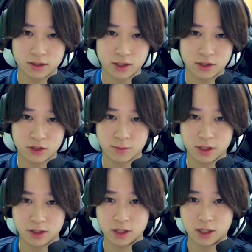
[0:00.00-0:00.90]
戦術
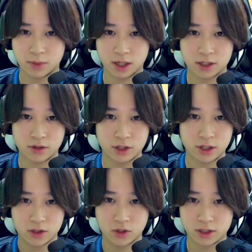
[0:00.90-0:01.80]
面でやっぱ春より
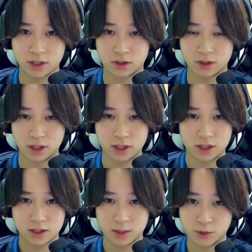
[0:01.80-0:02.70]
良かったので
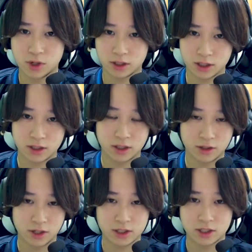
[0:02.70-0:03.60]
だいぶ良かった
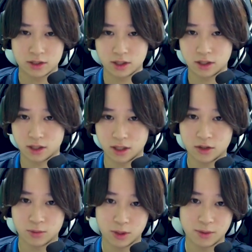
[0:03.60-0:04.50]
レギュラーシーズンだったかな
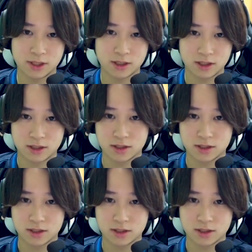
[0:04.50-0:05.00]
と思います。